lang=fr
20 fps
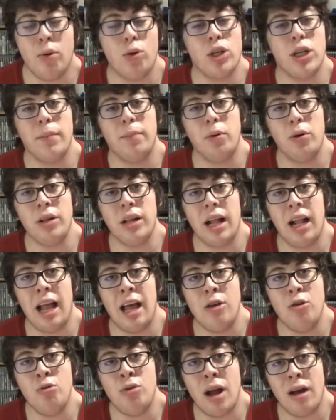Bon, j'ai pas
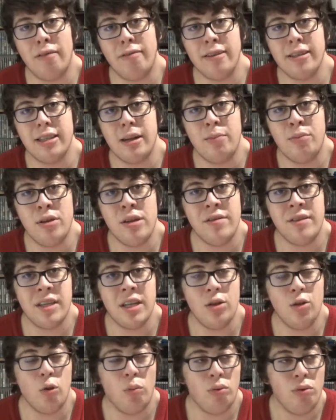eu l'enfance la plus
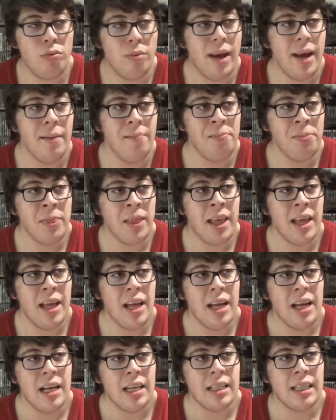difficile non plus, mais
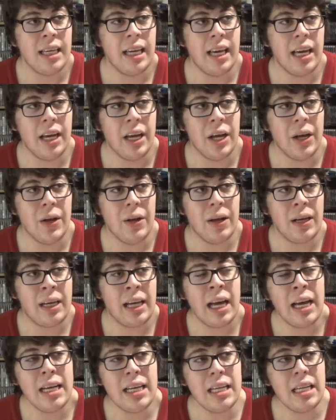tu sais,
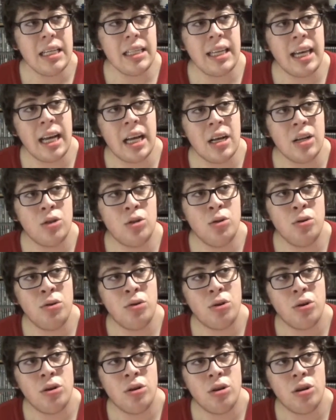quand c'est
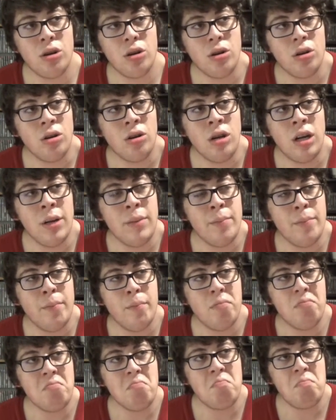rendu que les
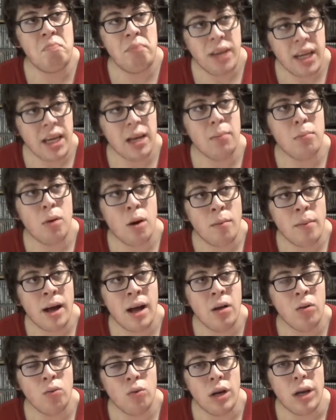pires
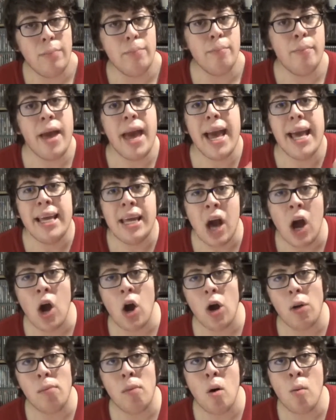moments ou les
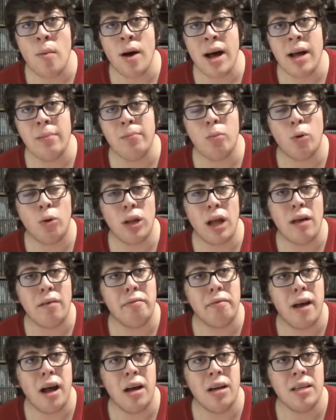meilleurs moments de mon
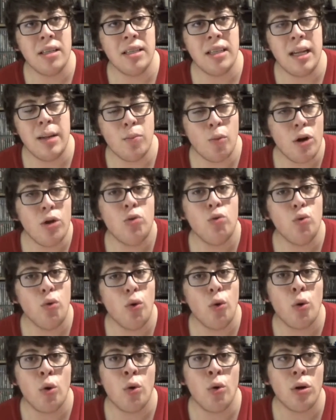enfance, les moins
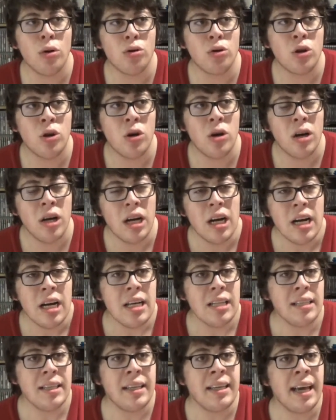douloureux en tout cas,
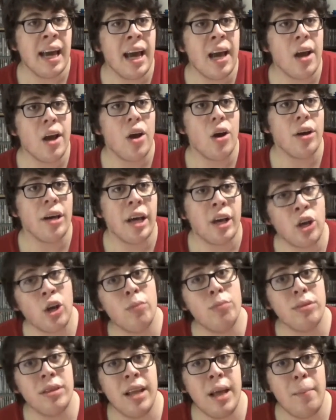c'est quand
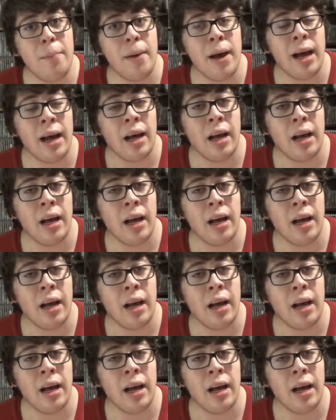quelqu'un me tenait